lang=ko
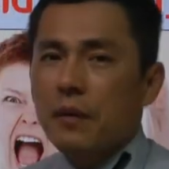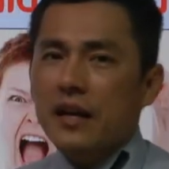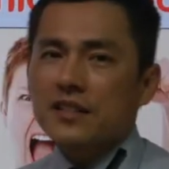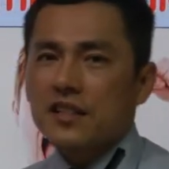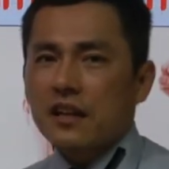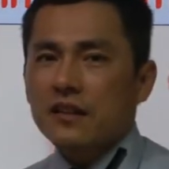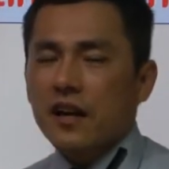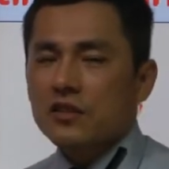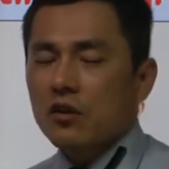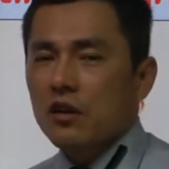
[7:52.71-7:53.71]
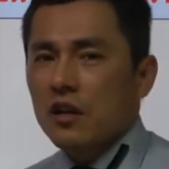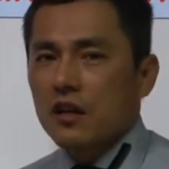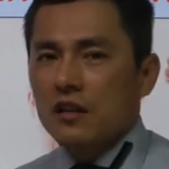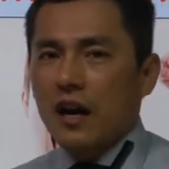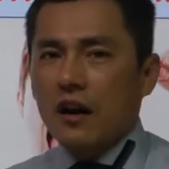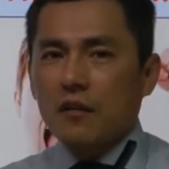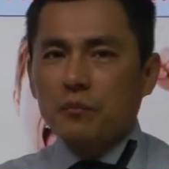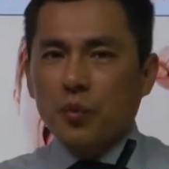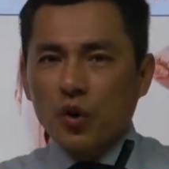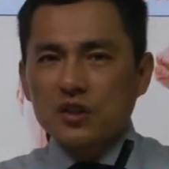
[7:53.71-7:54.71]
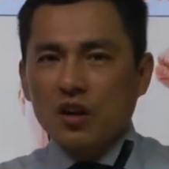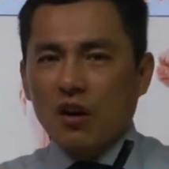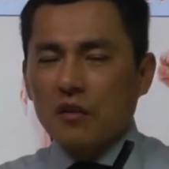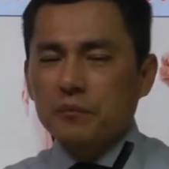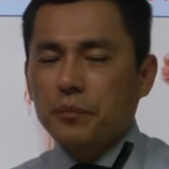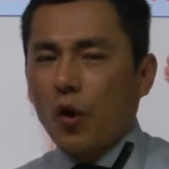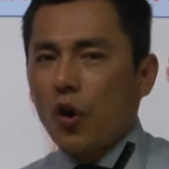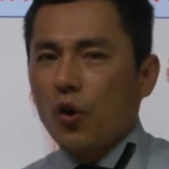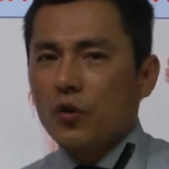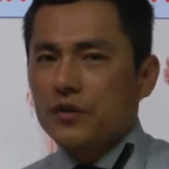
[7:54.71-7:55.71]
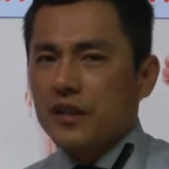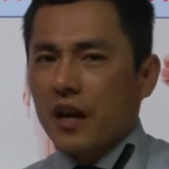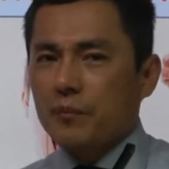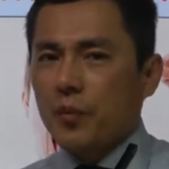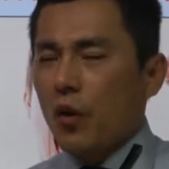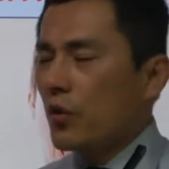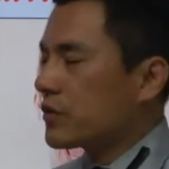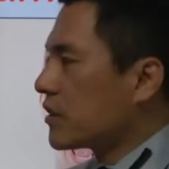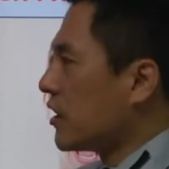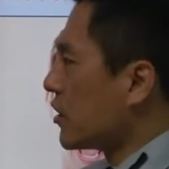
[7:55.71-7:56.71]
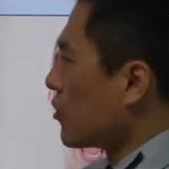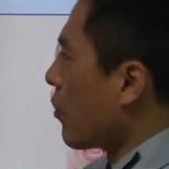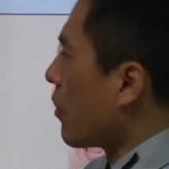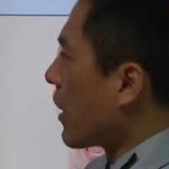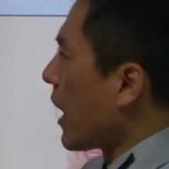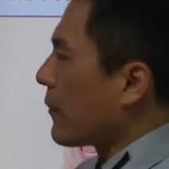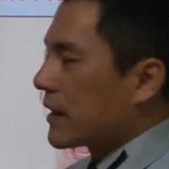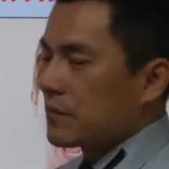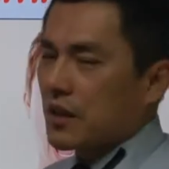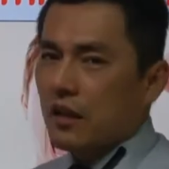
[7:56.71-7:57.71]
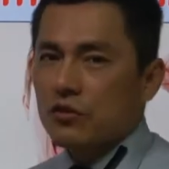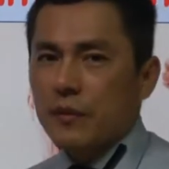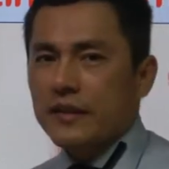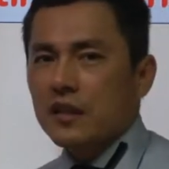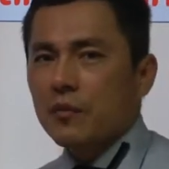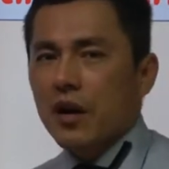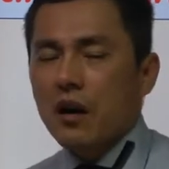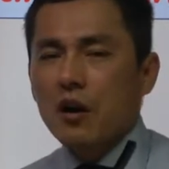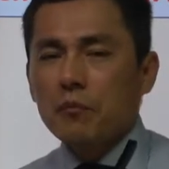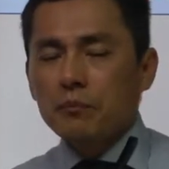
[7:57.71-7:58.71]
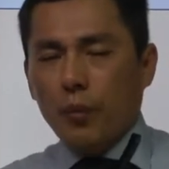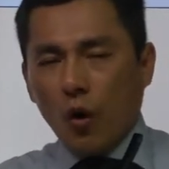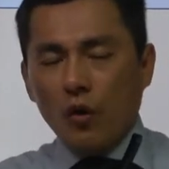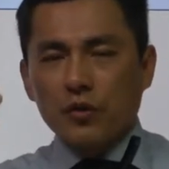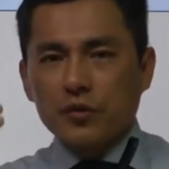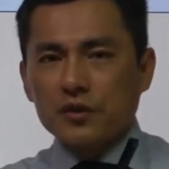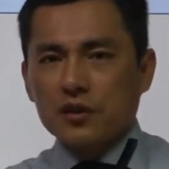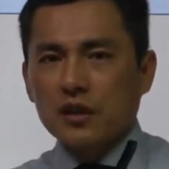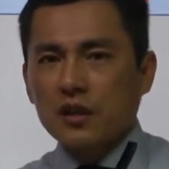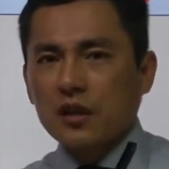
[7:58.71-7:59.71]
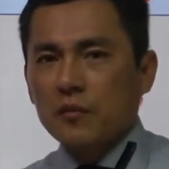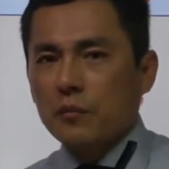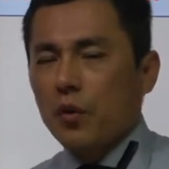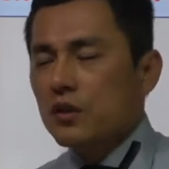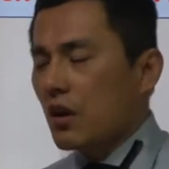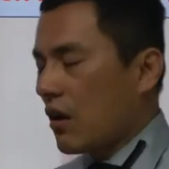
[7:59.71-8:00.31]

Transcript: 메시한테 가서, 야 볼 들어, bold야, bold. 용감한입니다. 메시한테 뭐라? bold. 볼